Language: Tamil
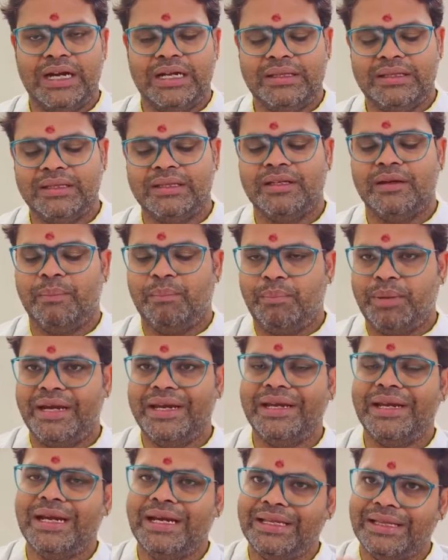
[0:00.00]
அடுத்தது
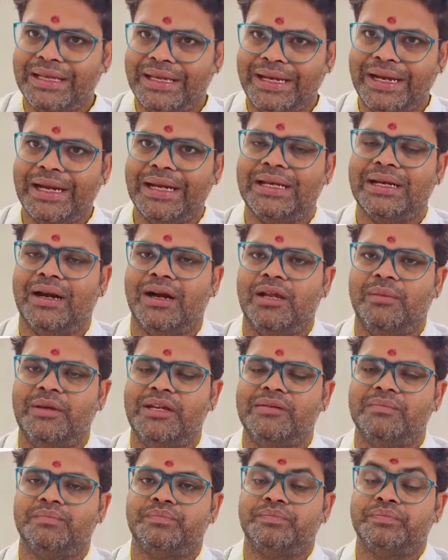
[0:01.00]
பெண்கள் இந்த ஏழு
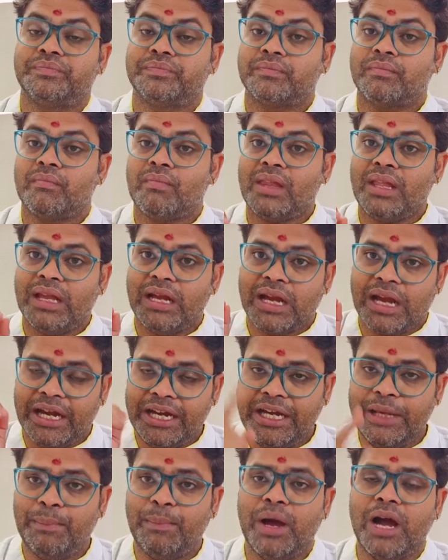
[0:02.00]
நாளுமே
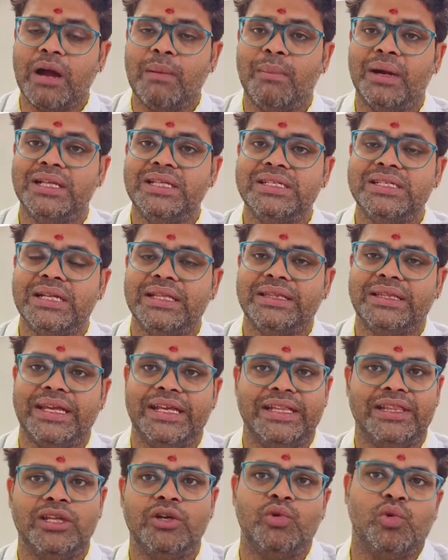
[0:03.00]
கண்டிப்பாக மஞ்சள்
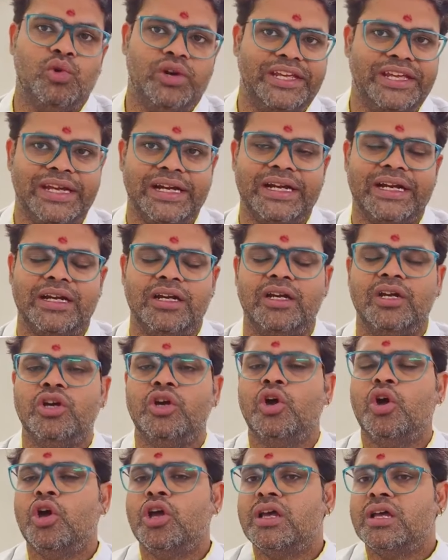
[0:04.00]
தேய்த்து குளியுங்கள்
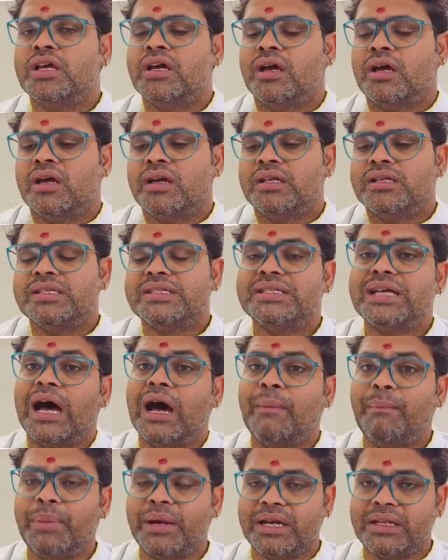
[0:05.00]

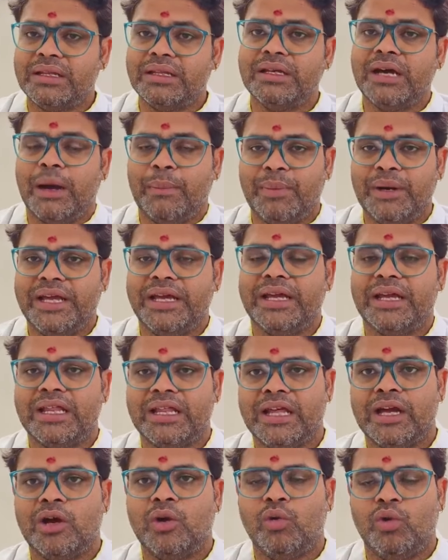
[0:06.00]
சாப்பிட்றது
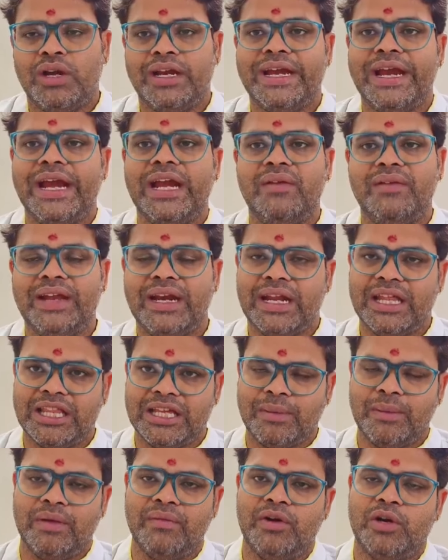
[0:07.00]
அப்படிங்கிறத ஒரு கேள்வி
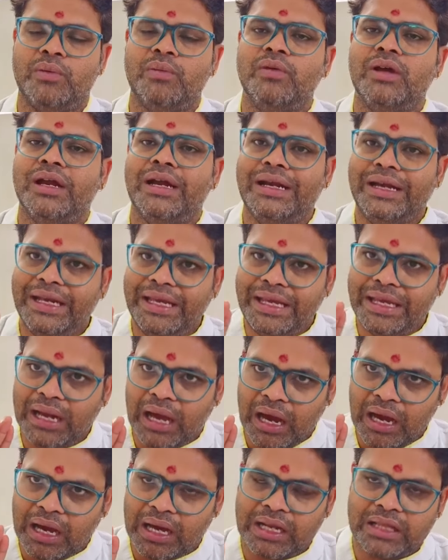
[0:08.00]
எல்லாத்துக்குமே வரும்
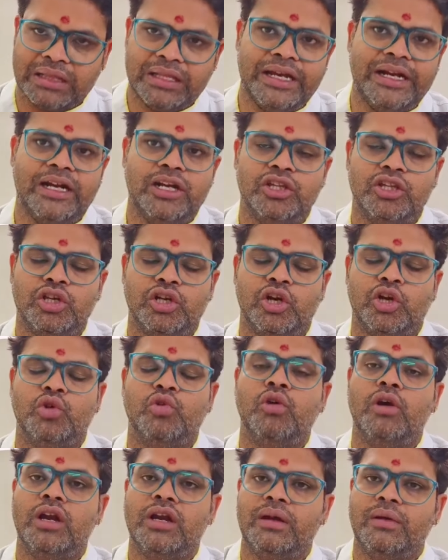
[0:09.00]
நீராகாரம் தான்
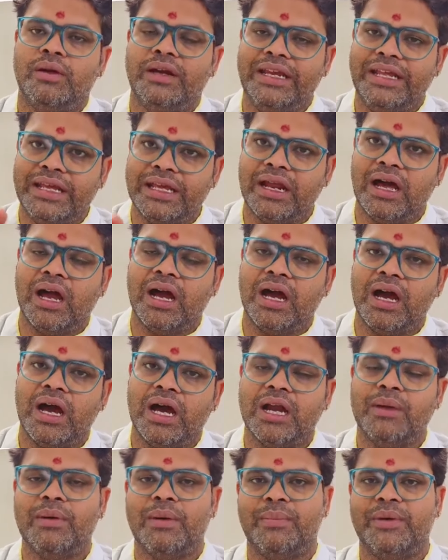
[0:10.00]
எடுத்துக்கணும்
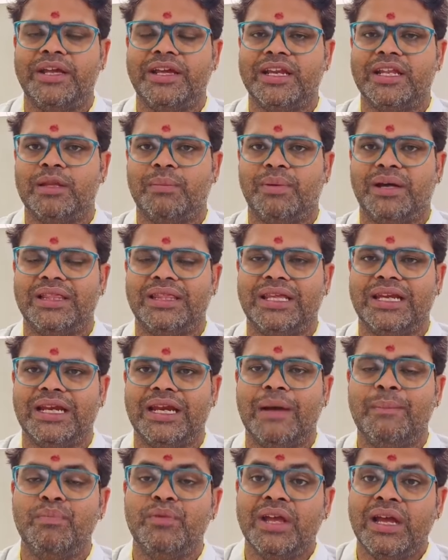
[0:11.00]
நீராகாரம் அப்படிங்கிறத
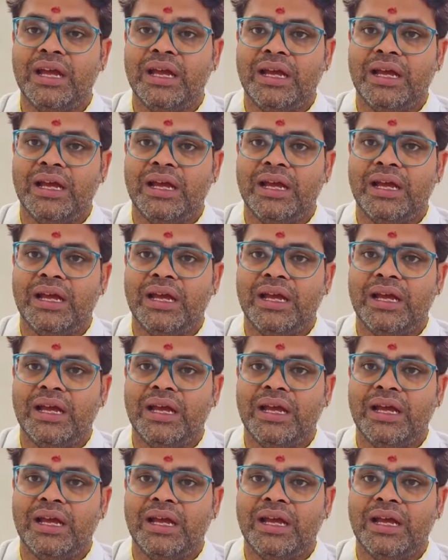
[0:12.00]
பார்த்தீங்கன்னா